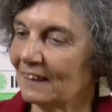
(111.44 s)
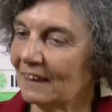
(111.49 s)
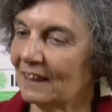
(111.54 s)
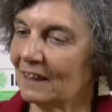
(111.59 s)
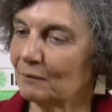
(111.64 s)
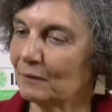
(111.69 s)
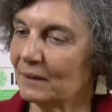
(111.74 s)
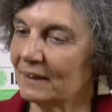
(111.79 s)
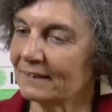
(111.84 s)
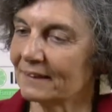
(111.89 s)

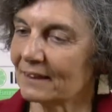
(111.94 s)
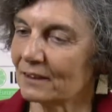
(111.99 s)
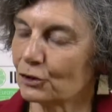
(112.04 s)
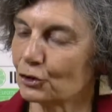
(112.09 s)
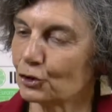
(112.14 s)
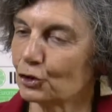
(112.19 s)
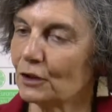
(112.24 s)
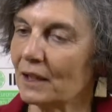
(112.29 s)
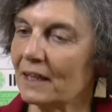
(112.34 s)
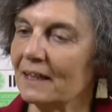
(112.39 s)

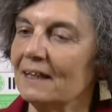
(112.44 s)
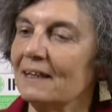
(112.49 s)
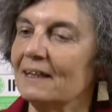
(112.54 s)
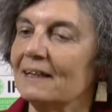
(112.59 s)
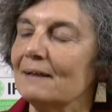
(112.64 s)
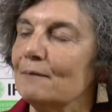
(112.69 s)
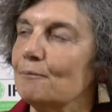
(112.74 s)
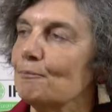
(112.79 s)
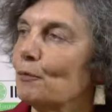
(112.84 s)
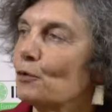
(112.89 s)
l'amministrazione
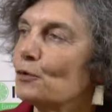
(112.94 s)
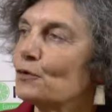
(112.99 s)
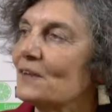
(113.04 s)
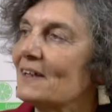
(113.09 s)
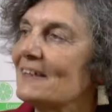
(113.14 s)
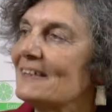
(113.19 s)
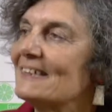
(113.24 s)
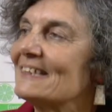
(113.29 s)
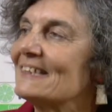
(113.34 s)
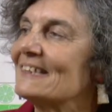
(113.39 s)
la,
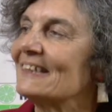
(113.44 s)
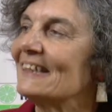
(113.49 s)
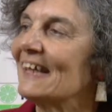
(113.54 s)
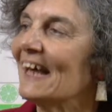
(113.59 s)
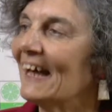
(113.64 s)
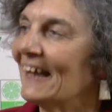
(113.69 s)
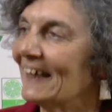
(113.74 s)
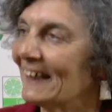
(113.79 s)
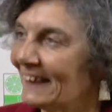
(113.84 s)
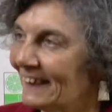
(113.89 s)
possa
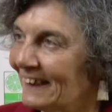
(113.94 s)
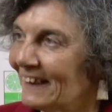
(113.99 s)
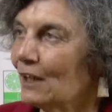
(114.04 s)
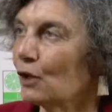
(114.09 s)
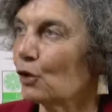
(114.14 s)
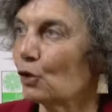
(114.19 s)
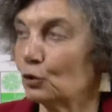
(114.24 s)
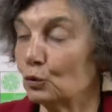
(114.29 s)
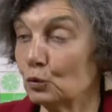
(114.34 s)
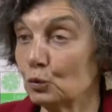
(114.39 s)
rischiare
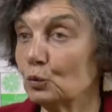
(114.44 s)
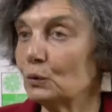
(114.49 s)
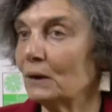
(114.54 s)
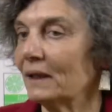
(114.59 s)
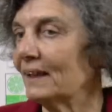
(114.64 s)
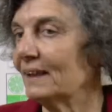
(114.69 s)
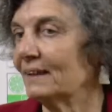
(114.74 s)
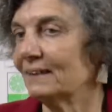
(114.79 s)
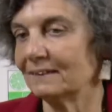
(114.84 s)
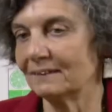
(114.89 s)
con
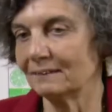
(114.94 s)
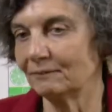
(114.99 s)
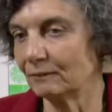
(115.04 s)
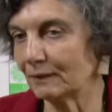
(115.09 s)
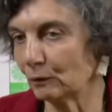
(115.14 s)
una